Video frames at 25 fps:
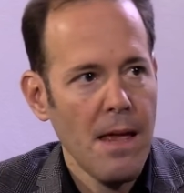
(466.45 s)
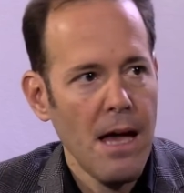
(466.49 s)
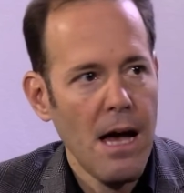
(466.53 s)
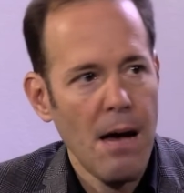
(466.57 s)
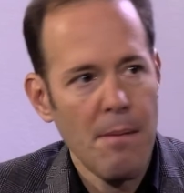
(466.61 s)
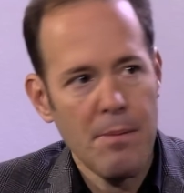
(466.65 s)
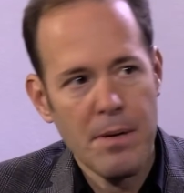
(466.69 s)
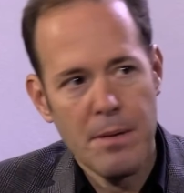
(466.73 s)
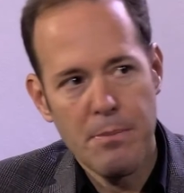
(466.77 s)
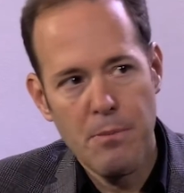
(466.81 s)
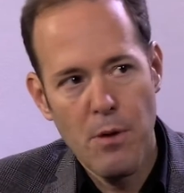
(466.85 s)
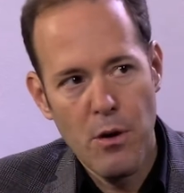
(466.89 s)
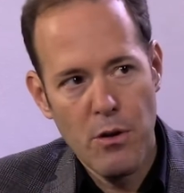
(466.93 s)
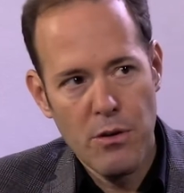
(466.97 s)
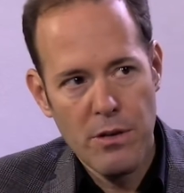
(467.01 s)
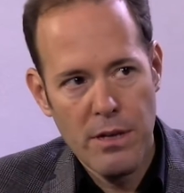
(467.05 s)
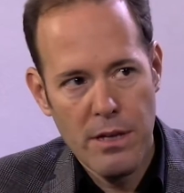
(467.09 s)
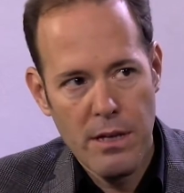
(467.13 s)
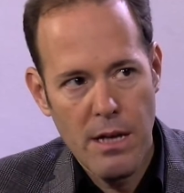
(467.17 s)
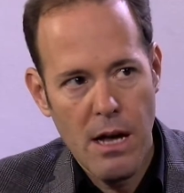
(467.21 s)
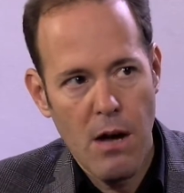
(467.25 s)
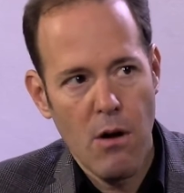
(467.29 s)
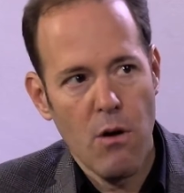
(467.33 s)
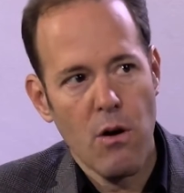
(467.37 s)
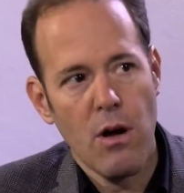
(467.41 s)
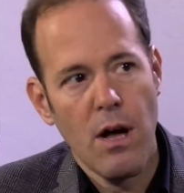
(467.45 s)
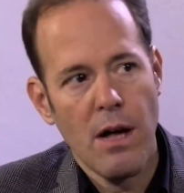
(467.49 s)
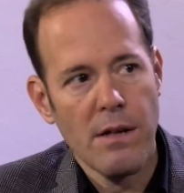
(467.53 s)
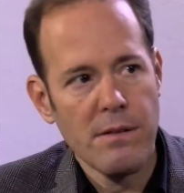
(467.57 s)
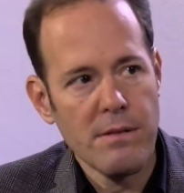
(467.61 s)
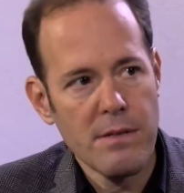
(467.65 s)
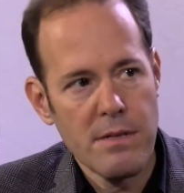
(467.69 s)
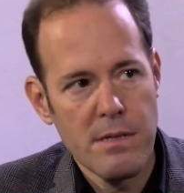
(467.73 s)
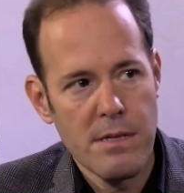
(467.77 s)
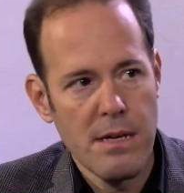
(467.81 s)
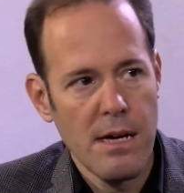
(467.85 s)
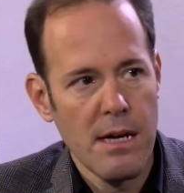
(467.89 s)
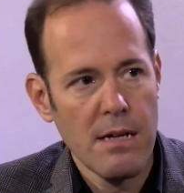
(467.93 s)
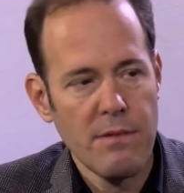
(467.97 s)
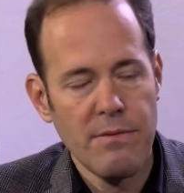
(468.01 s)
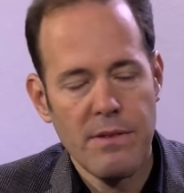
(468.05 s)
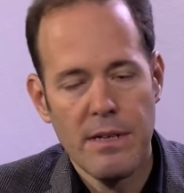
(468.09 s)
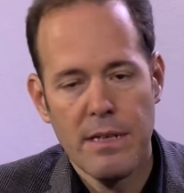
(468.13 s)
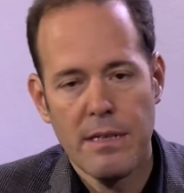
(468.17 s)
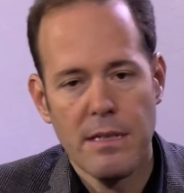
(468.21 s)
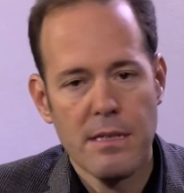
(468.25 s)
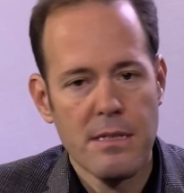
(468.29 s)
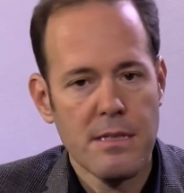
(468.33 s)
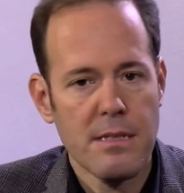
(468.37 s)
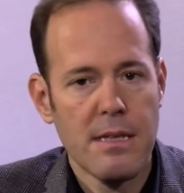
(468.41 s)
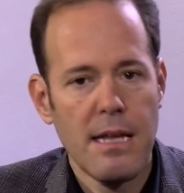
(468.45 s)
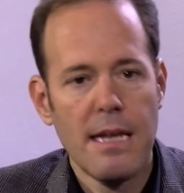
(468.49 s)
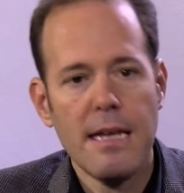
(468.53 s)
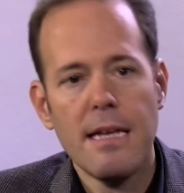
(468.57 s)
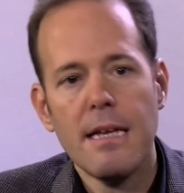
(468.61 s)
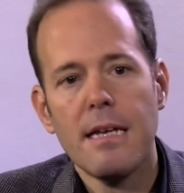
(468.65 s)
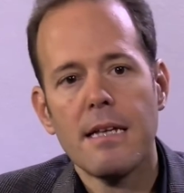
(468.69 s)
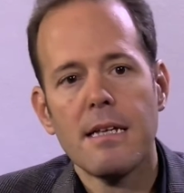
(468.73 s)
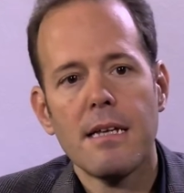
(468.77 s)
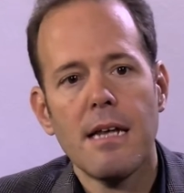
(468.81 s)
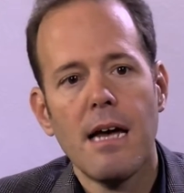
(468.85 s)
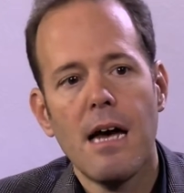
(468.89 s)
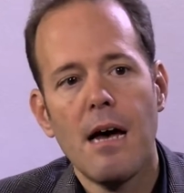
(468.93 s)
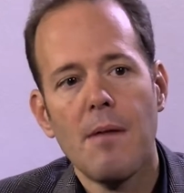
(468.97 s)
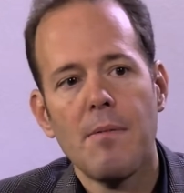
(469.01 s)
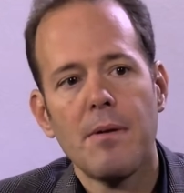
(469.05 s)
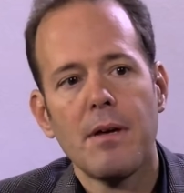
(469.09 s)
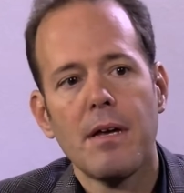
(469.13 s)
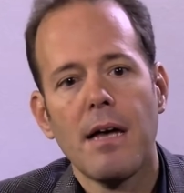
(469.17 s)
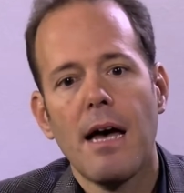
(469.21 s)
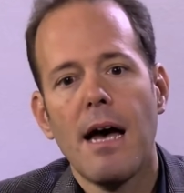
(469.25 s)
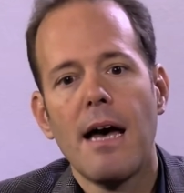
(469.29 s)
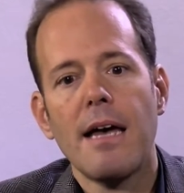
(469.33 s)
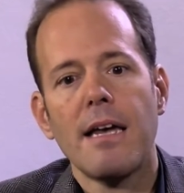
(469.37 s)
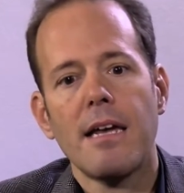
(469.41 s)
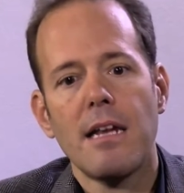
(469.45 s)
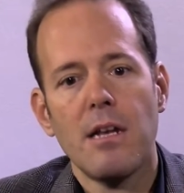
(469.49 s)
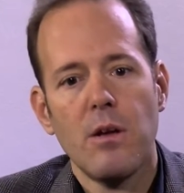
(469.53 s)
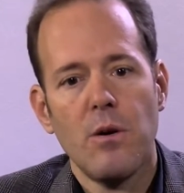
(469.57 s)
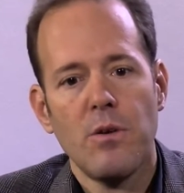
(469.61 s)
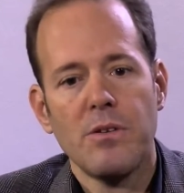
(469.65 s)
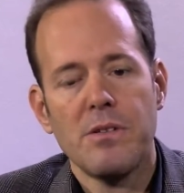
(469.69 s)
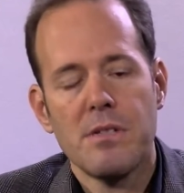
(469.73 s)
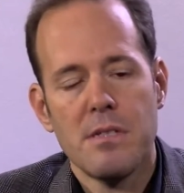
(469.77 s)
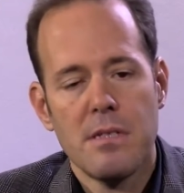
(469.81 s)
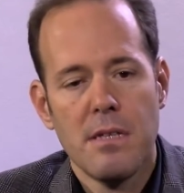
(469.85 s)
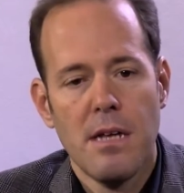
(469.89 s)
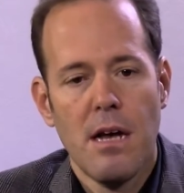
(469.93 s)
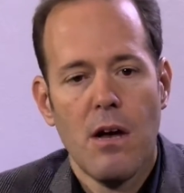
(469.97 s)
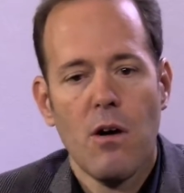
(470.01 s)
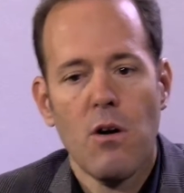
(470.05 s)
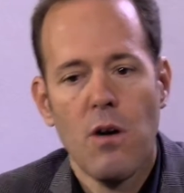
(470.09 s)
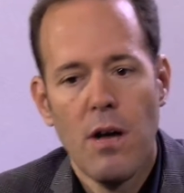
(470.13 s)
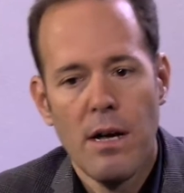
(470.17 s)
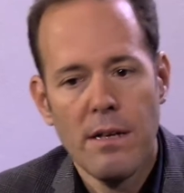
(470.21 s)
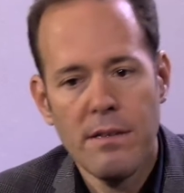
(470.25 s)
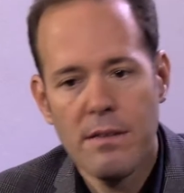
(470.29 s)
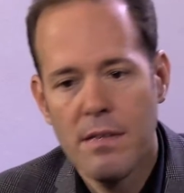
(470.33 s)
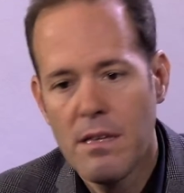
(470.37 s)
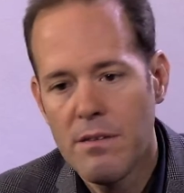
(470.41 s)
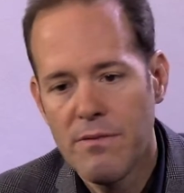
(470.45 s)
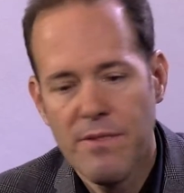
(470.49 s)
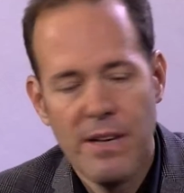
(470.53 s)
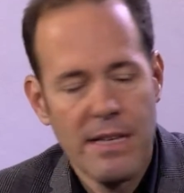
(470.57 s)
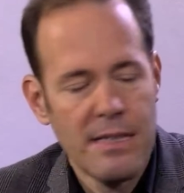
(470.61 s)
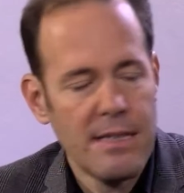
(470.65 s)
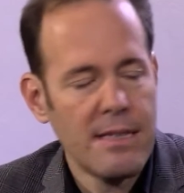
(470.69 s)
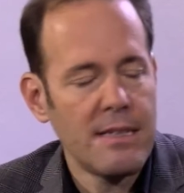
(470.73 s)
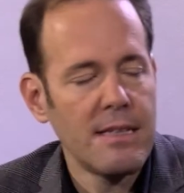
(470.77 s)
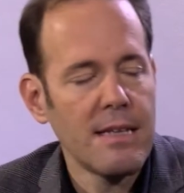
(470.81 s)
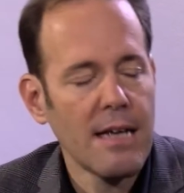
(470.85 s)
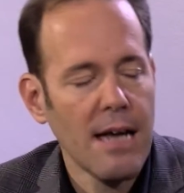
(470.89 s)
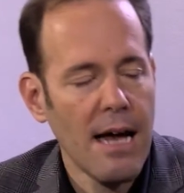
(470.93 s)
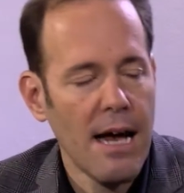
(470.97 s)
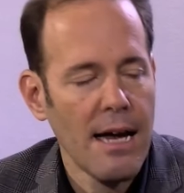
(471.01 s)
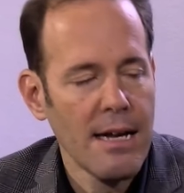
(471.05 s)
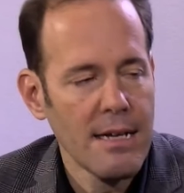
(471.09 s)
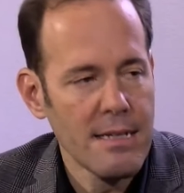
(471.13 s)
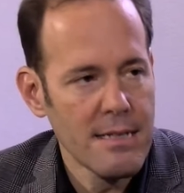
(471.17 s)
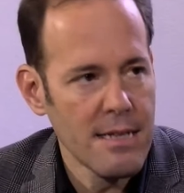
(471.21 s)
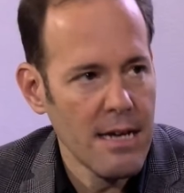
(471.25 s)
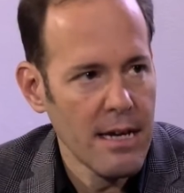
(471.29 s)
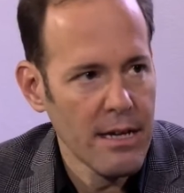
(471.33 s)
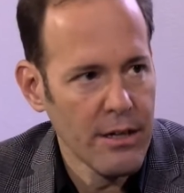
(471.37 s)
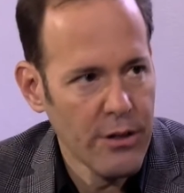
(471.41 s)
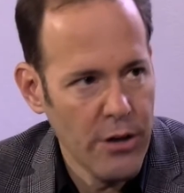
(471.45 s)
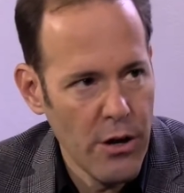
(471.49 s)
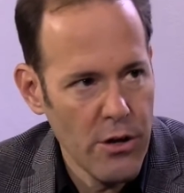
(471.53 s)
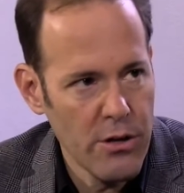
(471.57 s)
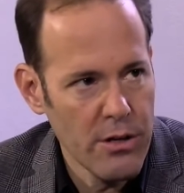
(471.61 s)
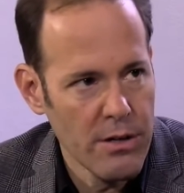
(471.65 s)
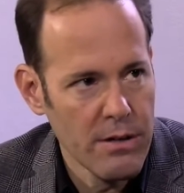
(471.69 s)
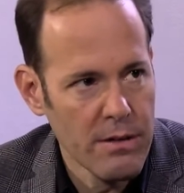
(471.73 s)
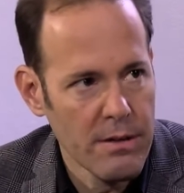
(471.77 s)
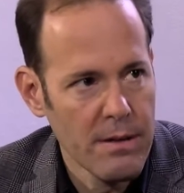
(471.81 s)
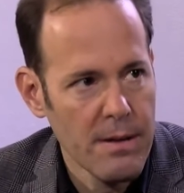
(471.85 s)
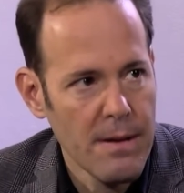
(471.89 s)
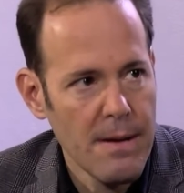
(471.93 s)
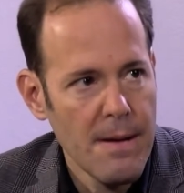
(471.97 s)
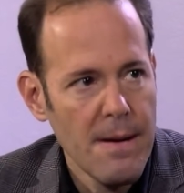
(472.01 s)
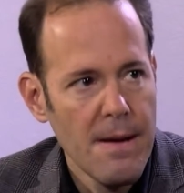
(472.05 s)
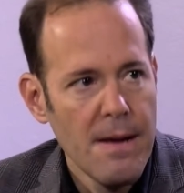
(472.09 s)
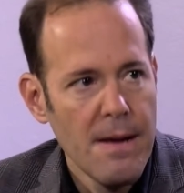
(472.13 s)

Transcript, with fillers: aber ich möchte nicht arrogant sein, wenn ich das Denken habe, reiche Leute sind arrogant, dann werde ich nie reich sein können,